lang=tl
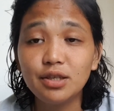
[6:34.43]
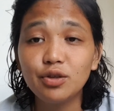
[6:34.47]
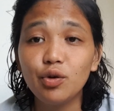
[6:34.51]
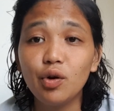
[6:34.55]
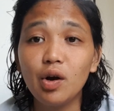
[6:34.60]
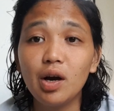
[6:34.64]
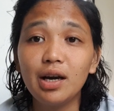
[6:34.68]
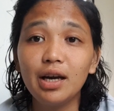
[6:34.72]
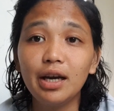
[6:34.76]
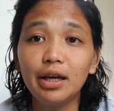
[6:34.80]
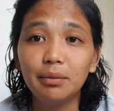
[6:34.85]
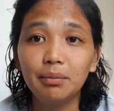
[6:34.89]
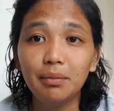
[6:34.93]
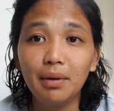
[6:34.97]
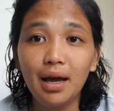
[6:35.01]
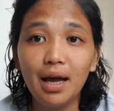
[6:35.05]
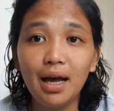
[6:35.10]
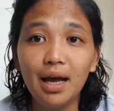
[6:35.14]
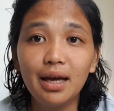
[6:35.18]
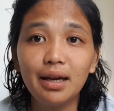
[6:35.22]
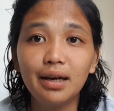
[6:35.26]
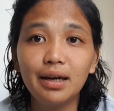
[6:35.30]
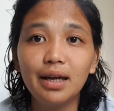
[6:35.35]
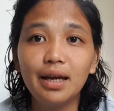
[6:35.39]
So hanggat
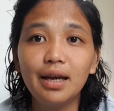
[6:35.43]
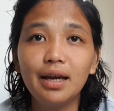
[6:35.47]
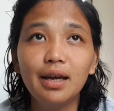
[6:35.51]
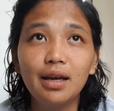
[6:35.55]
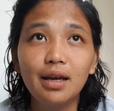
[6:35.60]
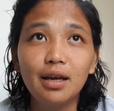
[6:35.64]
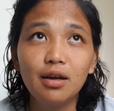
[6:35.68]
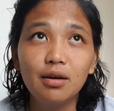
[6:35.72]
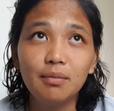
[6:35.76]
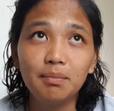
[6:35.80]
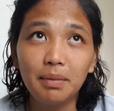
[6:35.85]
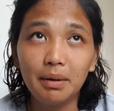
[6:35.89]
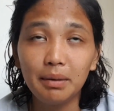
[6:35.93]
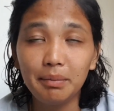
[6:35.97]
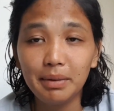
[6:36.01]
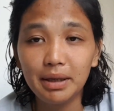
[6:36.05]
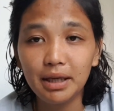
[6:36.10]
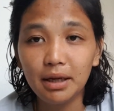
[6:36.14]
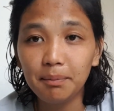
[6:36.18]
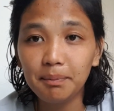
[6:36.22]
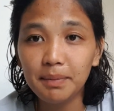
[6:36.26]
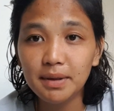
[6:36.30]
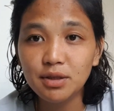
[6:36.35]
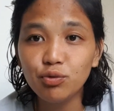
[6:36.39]
maaari, pag
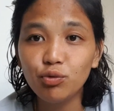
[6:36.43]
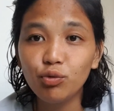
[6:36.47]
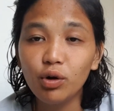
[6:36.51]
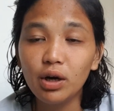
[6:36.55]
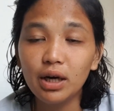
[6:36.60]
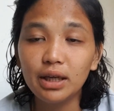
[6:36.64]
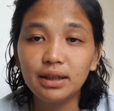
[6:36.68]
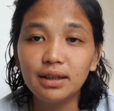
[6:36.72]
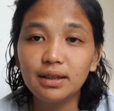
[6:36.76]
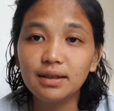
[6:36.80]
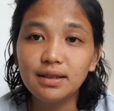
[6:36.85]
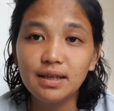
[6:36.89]
may nagpasukat,